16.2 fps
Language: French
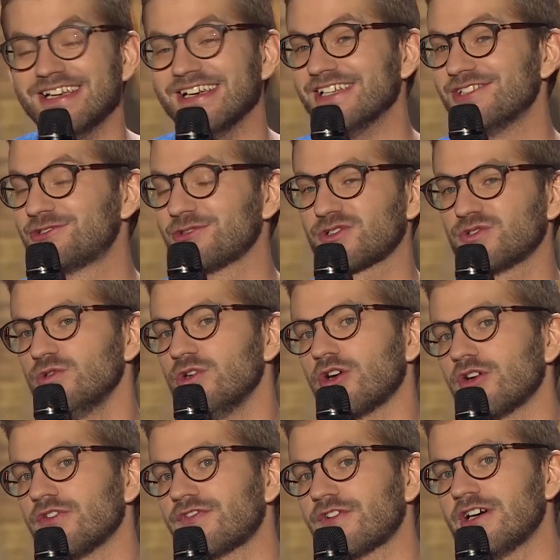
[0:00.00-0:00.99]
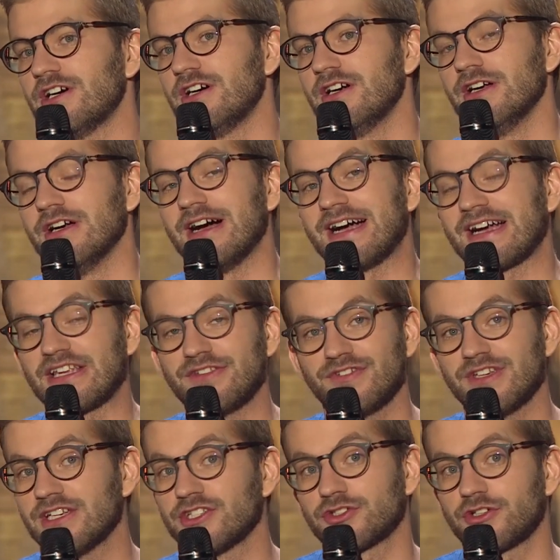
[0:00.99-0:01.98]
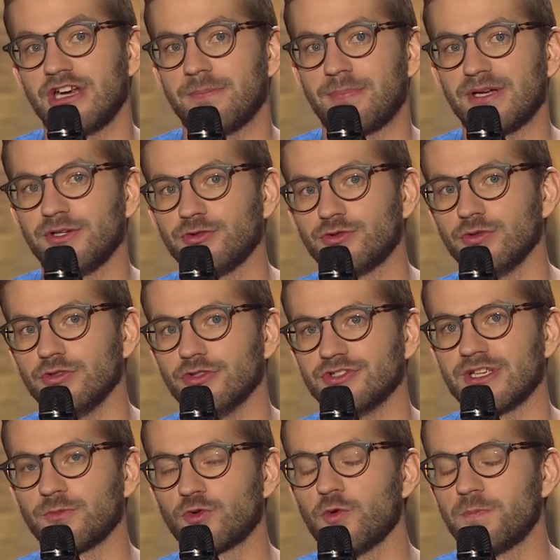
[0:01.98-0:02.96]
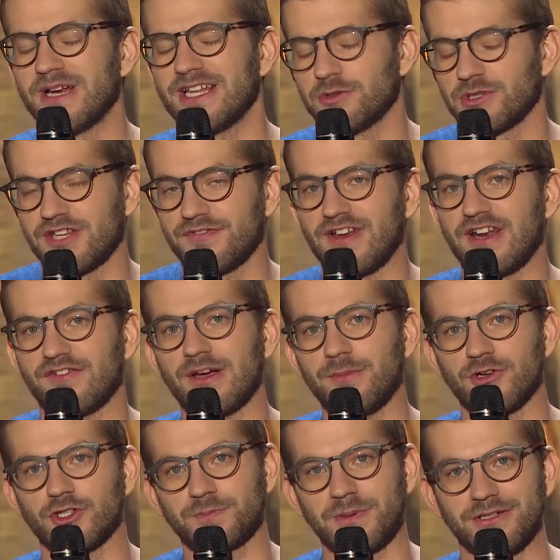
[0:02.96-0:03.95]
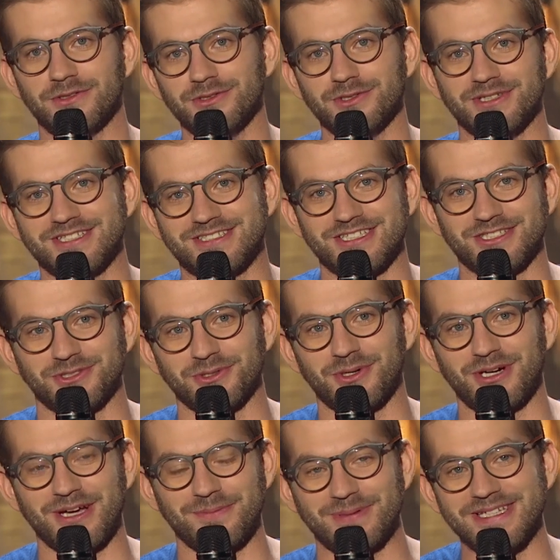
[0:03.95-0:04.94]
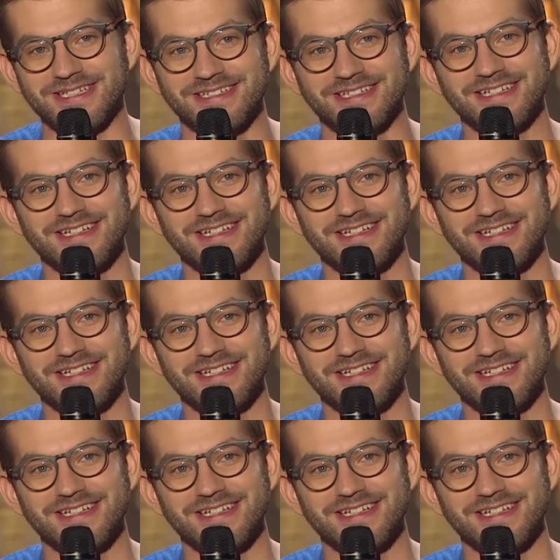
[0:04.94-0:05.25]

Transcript: Et surtout, le refrain arrivait. Et je connais pas du tout le deuxième couplet. Donc il fallait vraiment que je prenne une décision rapide.